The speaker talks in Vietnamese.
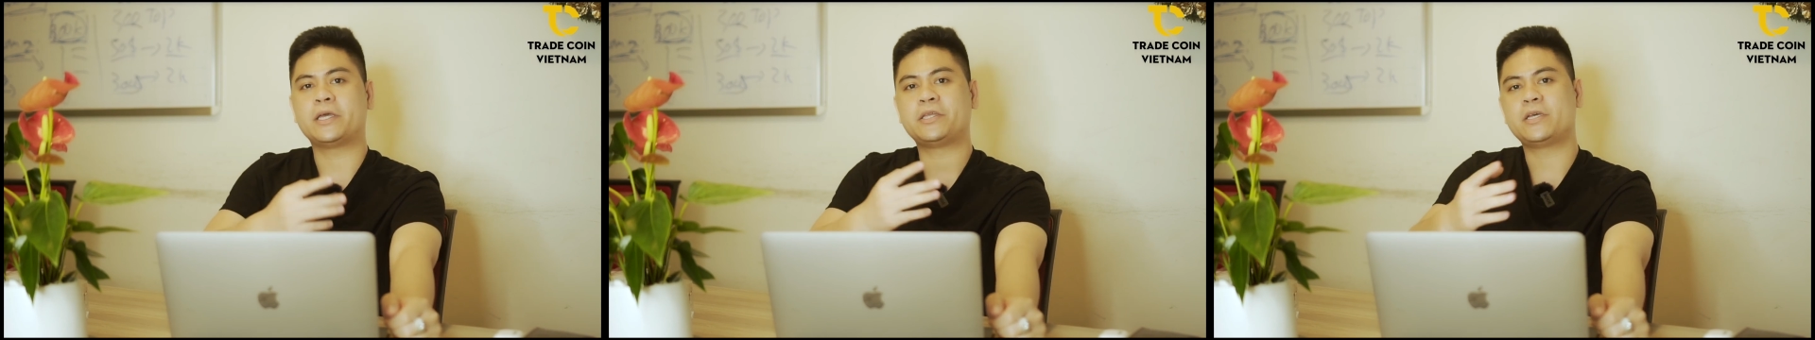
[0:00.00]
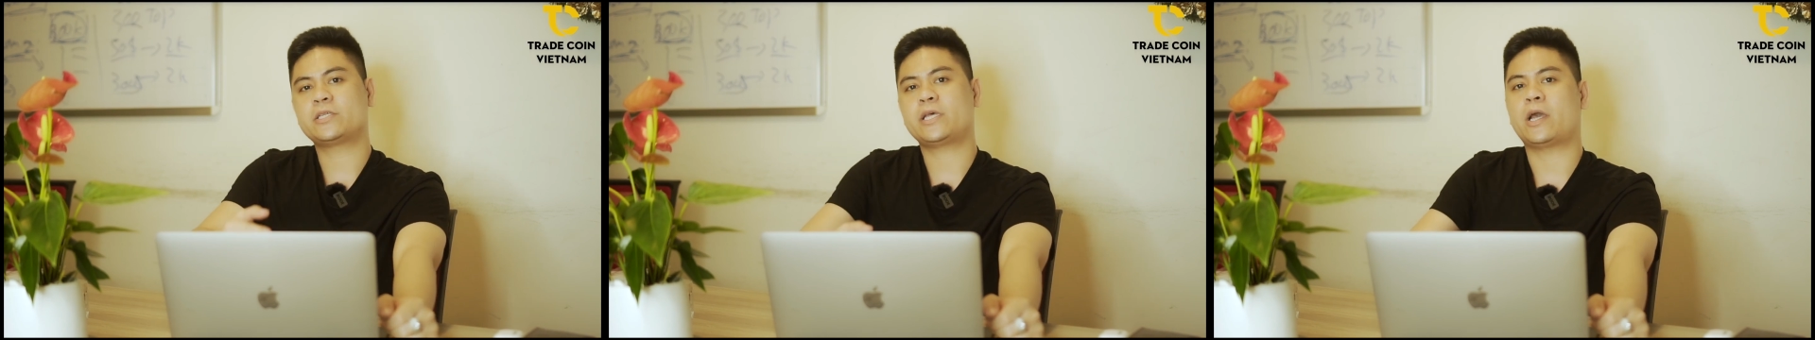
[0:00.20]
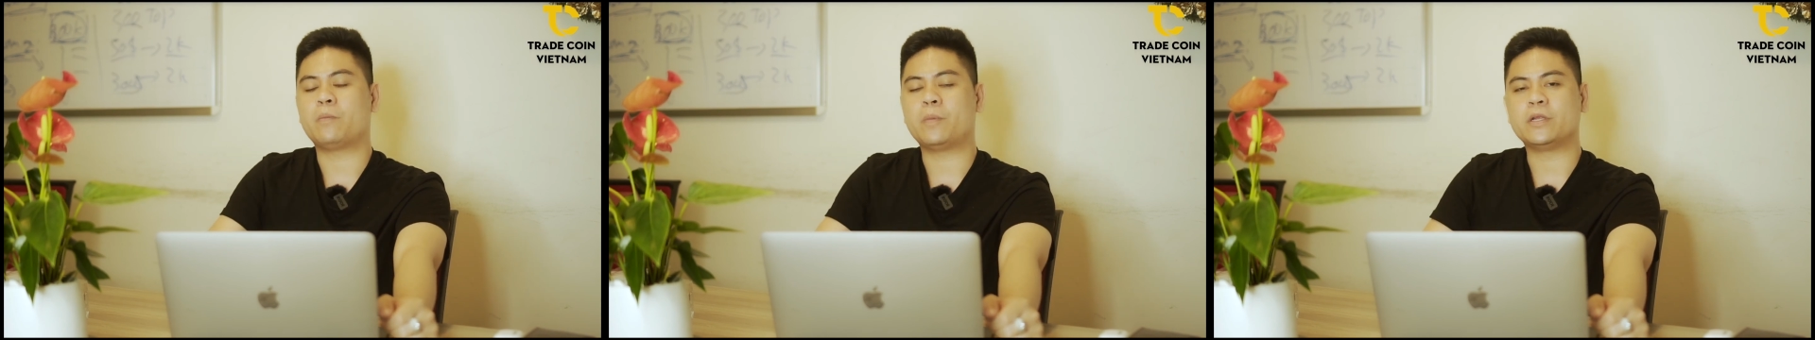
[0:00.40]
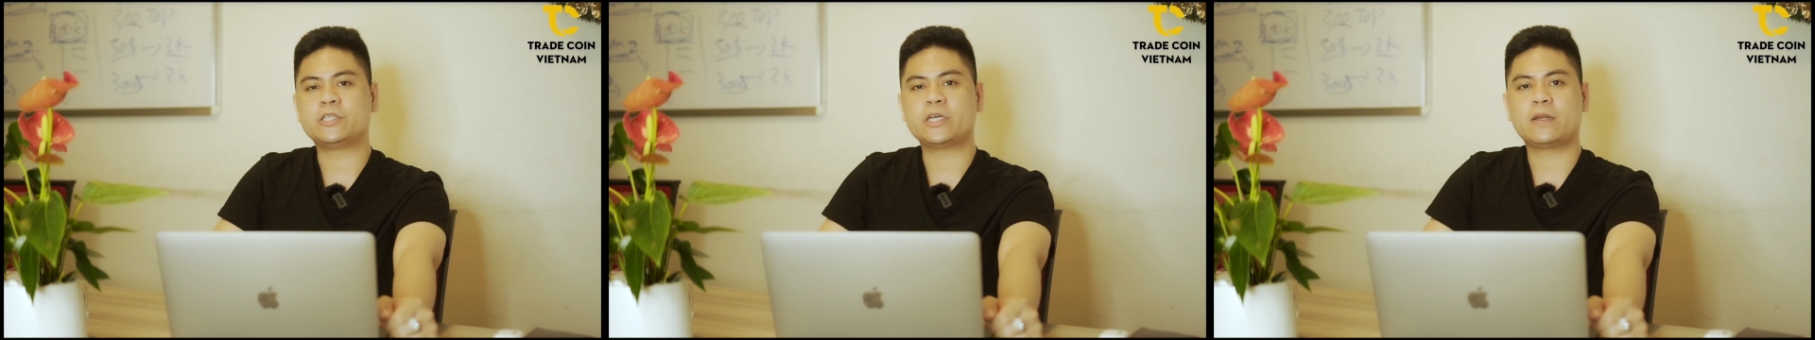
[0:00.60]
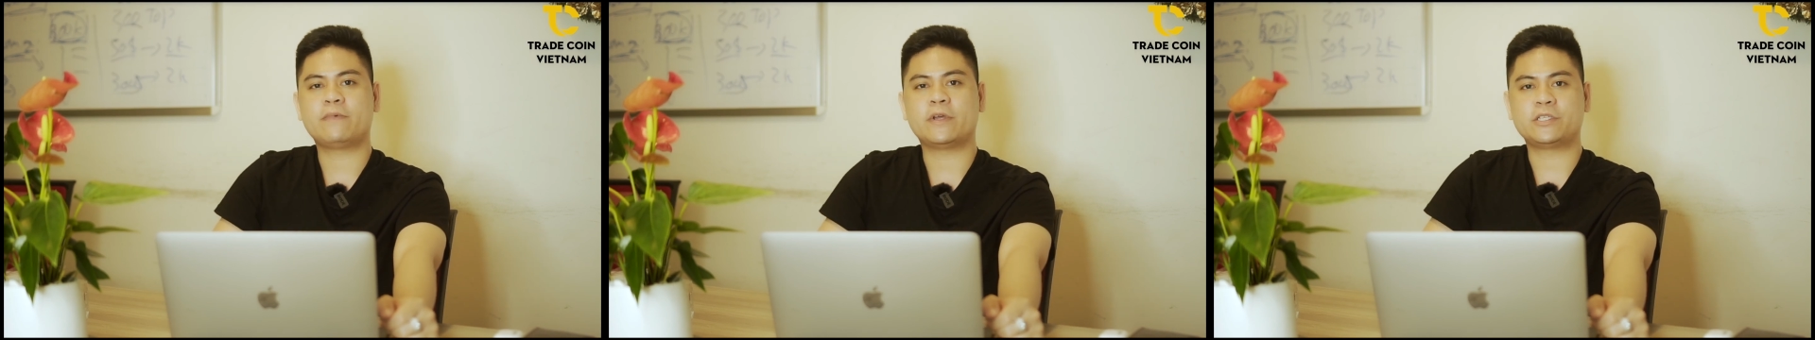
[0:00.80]
cái chia sẻ của mình
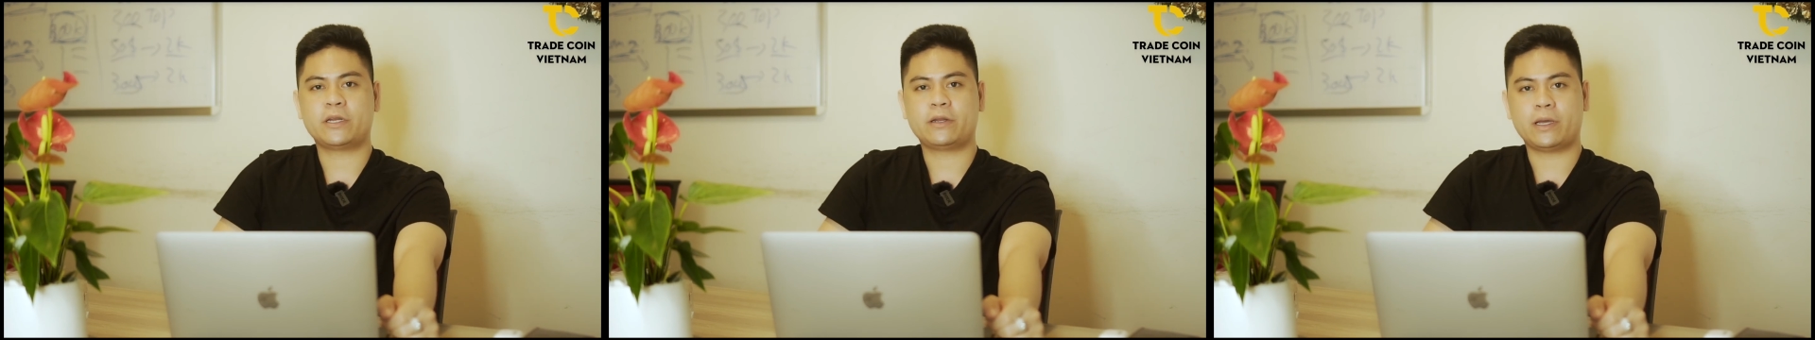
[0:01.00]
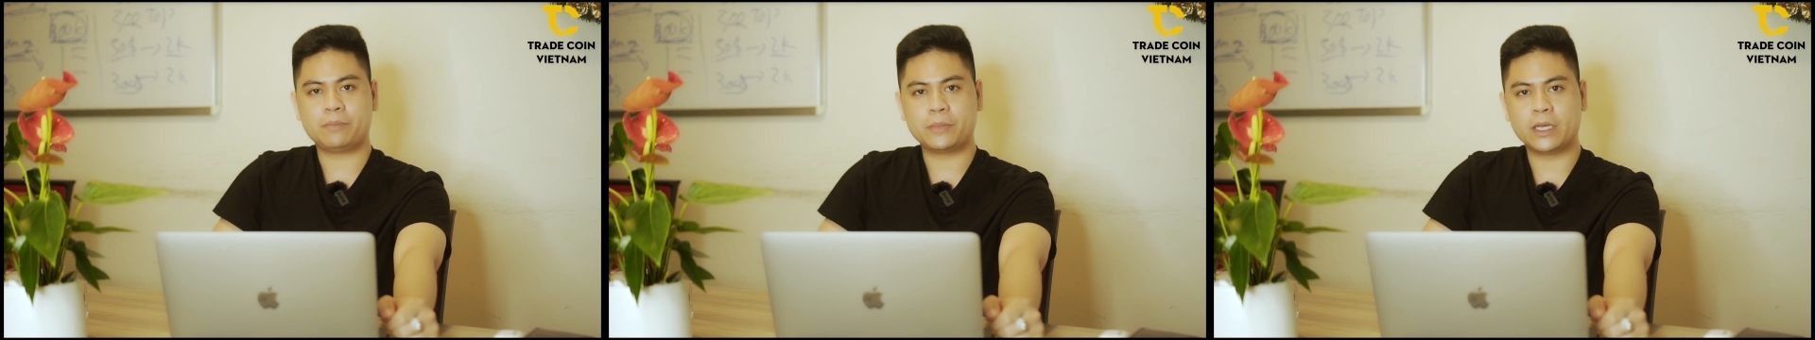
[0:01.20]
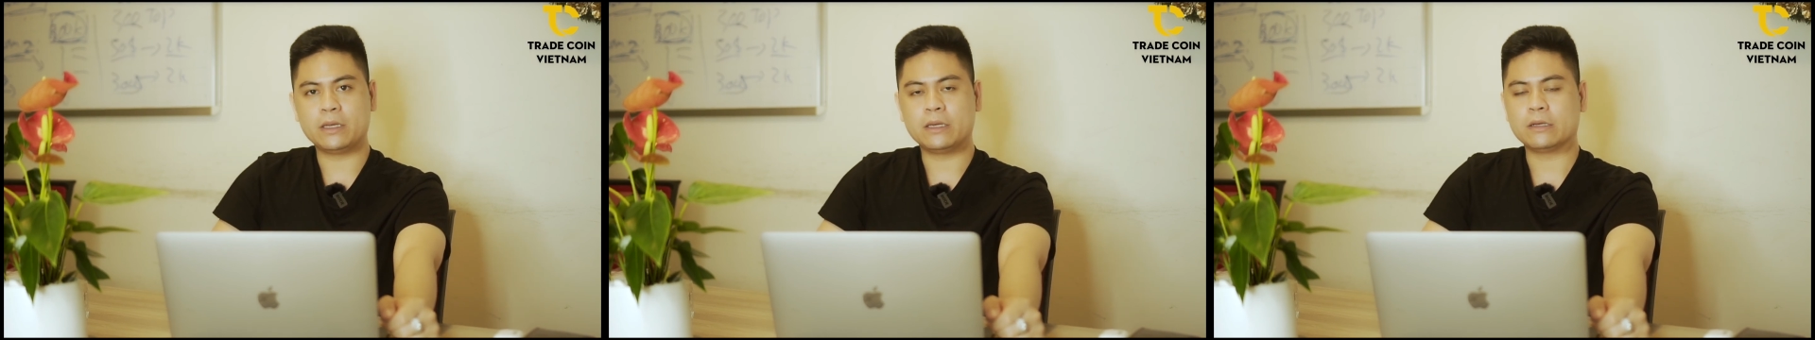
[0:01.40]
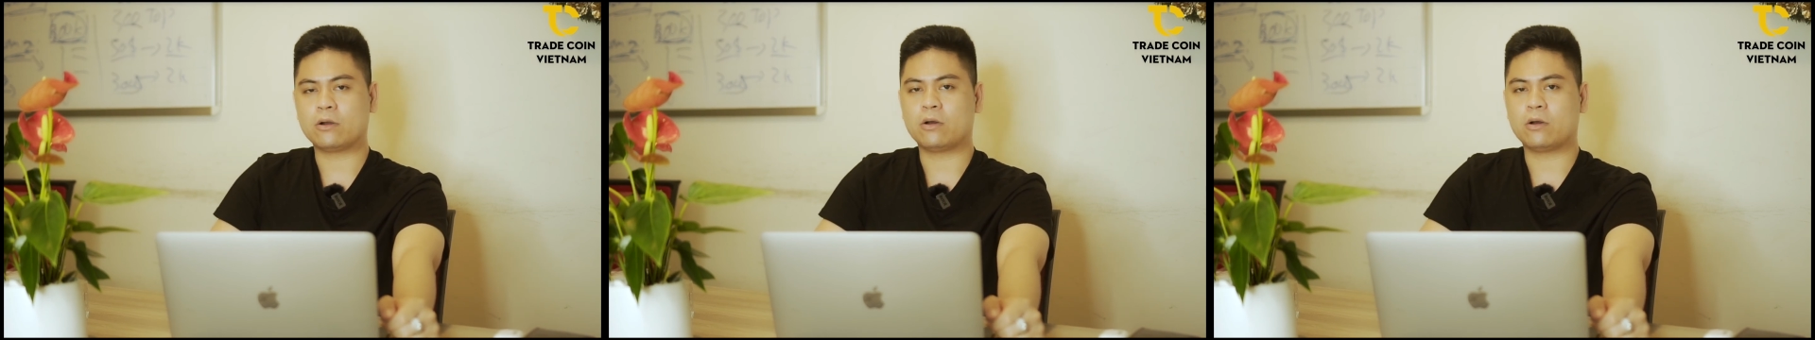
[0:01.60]
trên về trên NFT.